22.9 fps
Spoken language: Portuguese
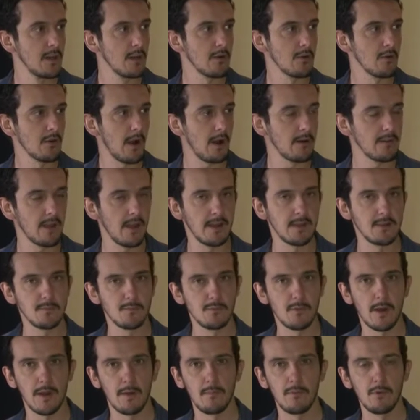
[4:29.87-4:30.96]
que o carro da Red
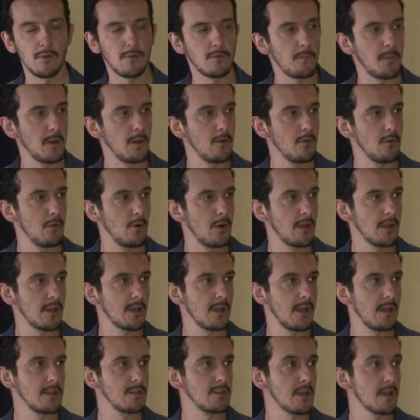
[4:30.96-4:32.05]
Bull era muito superior e
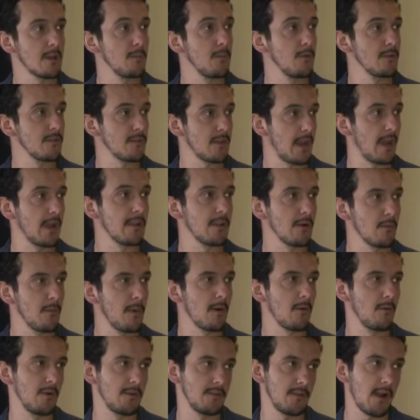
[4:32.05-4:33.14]
que ele tinha que mostrar ainda alguma
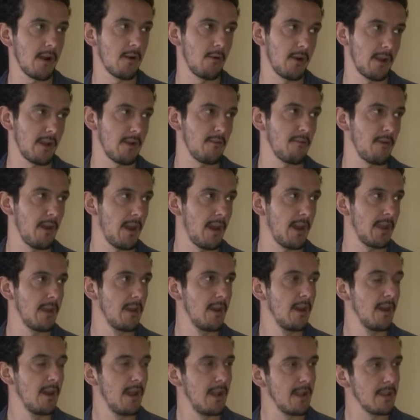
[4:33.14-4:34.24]
coisa. E agora na Ferrari
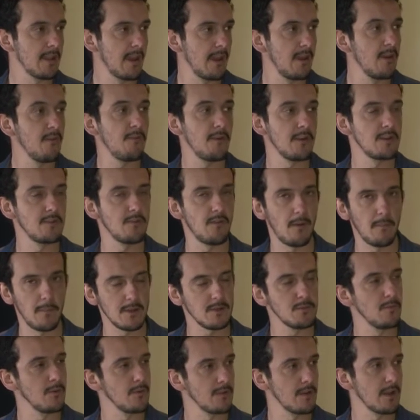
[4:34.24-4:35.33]
ele está
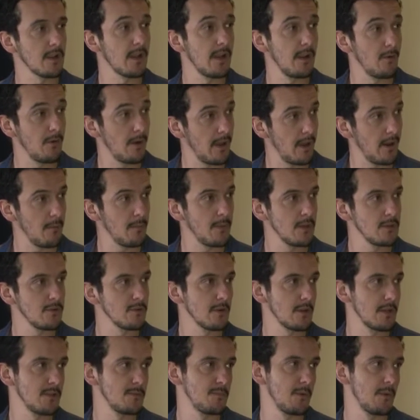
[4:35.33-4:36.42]
efetivamente mostrando que ele é realmente é, um
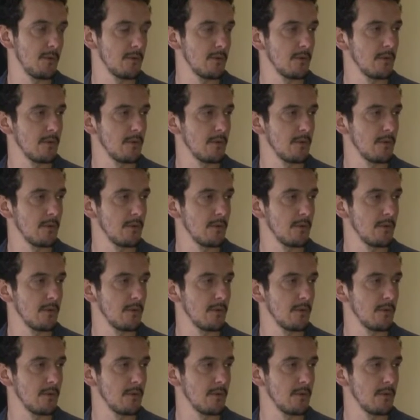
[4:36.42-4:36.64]
grande e piloto.